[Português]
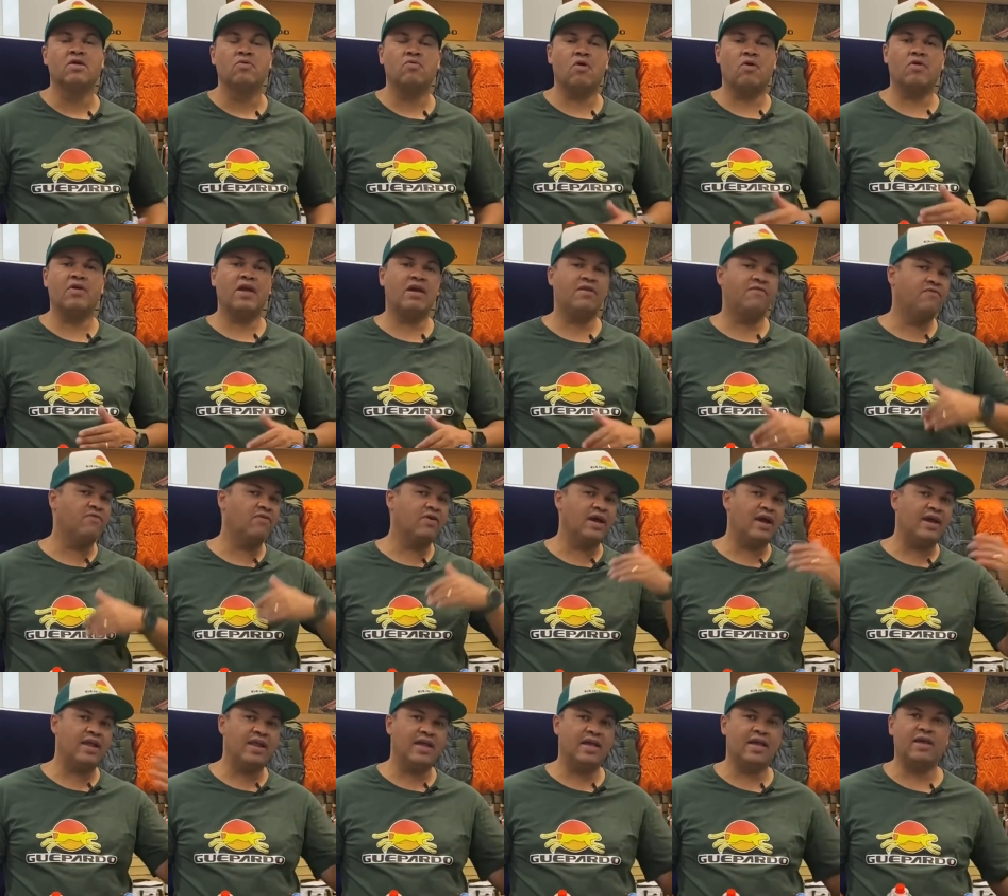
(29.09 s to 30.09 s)
qualquer
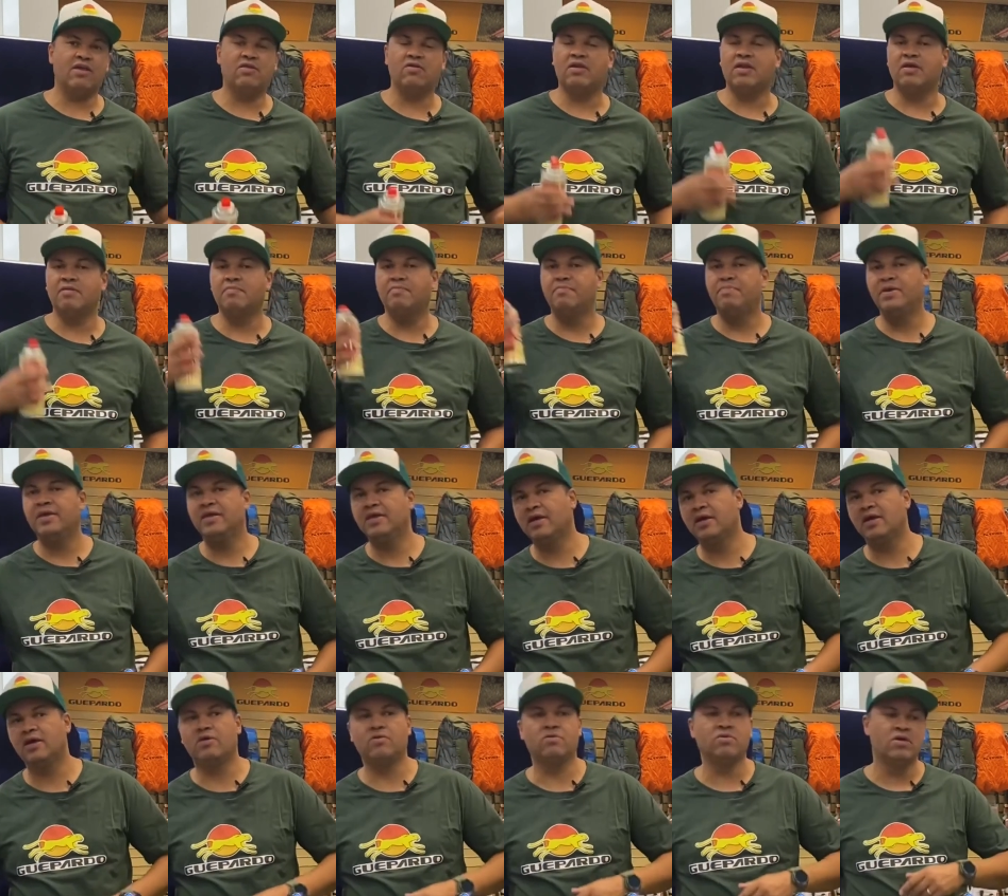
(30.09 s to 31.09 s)
fogareiro,
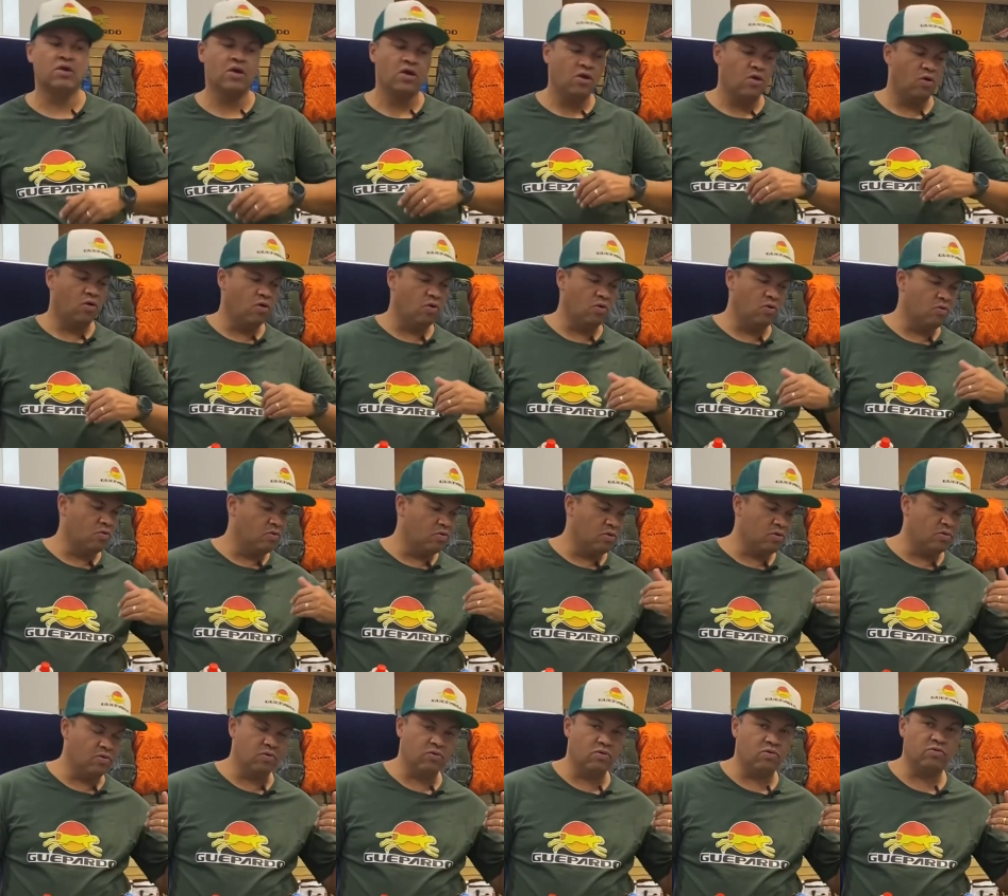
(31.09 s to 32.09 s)
lampião ou,
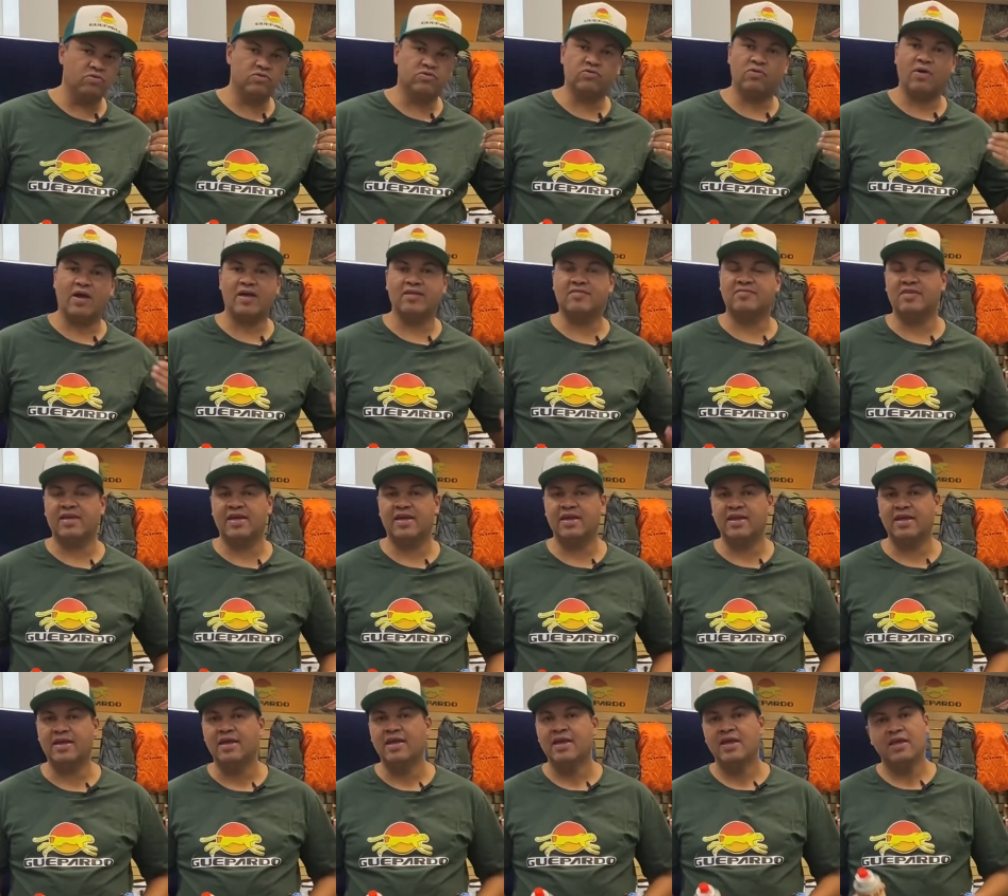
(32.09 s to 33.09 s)
ou, ou
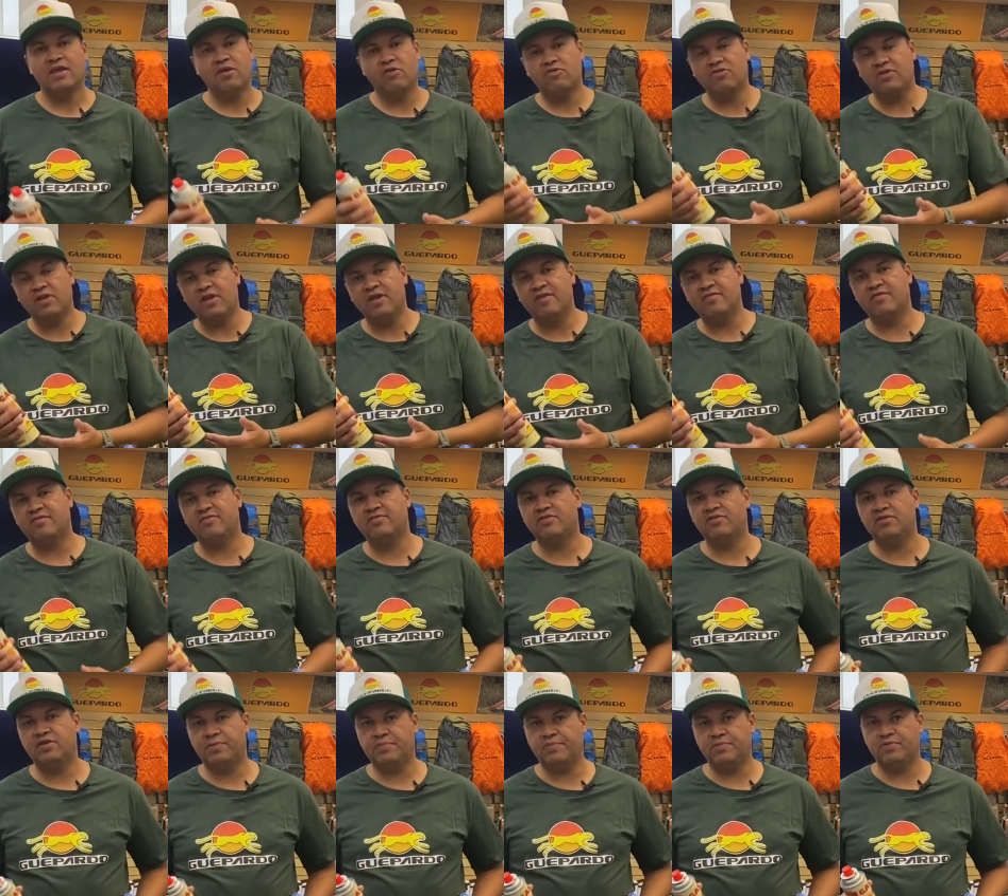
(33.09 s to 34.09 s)
churrasqueira que utilize esse
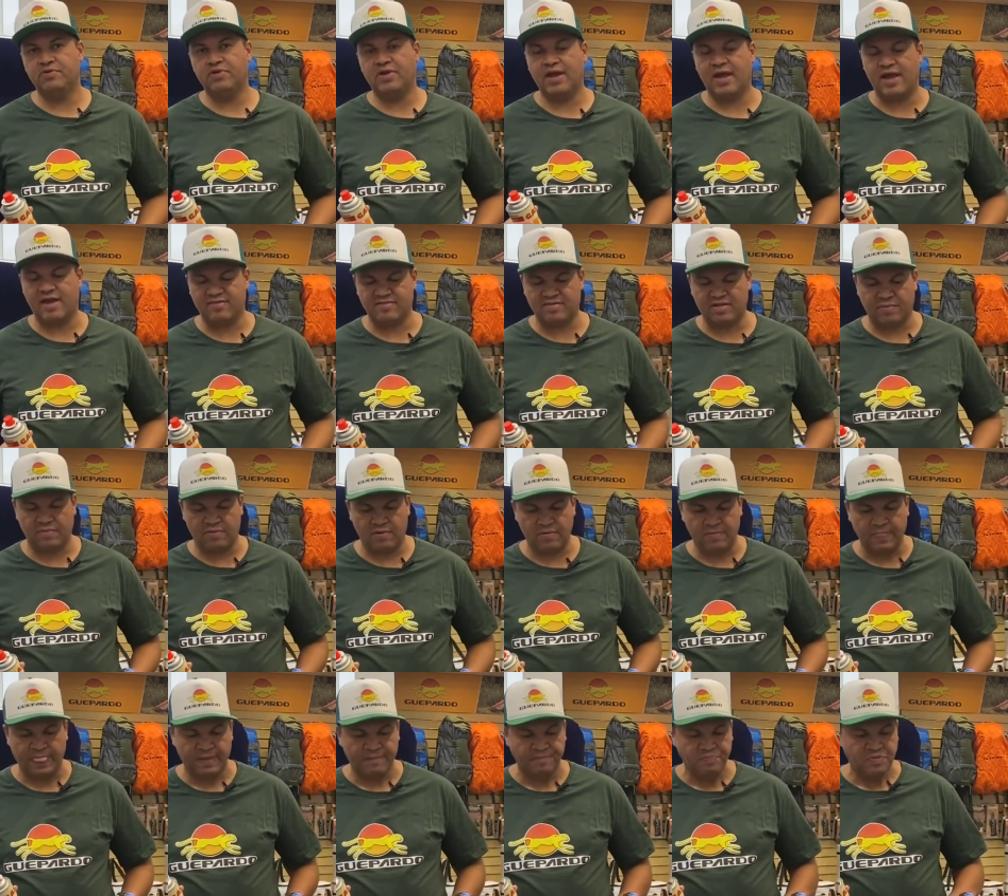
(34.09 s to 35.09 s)
tipo de gás, tá bom?